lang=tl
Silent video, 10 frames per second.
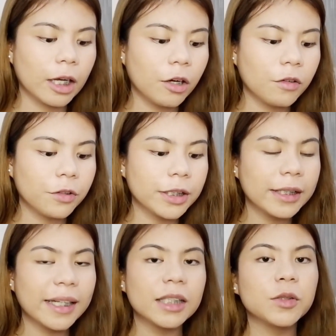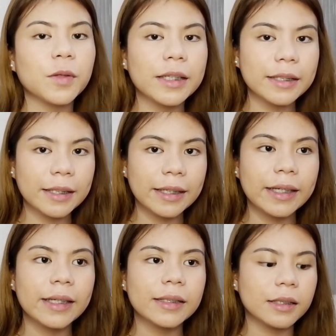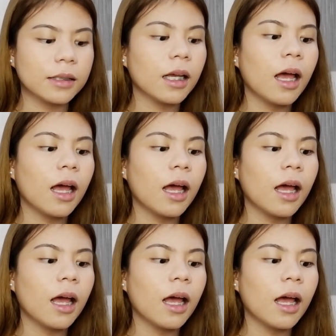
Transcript: Now for the next one is